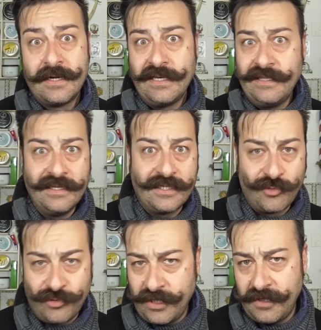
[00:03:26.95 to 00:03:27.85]

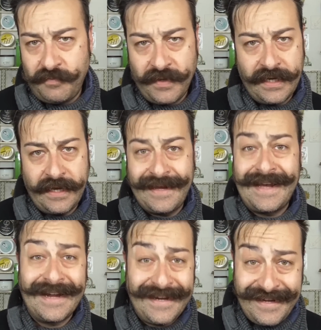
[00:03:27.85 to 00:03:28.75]
indistruttibile,
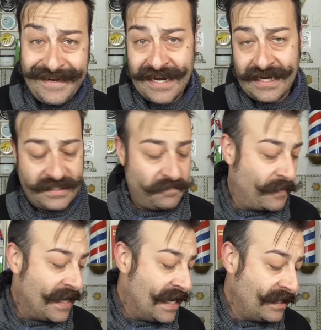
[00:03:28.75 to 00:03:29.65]
carina,
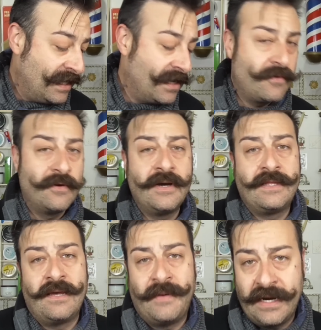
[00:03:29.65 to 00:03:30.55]
simpatica, quello
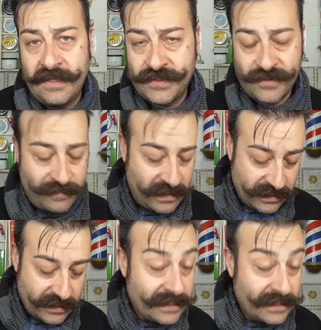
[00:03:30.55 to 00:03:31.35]
che te pare, insomma.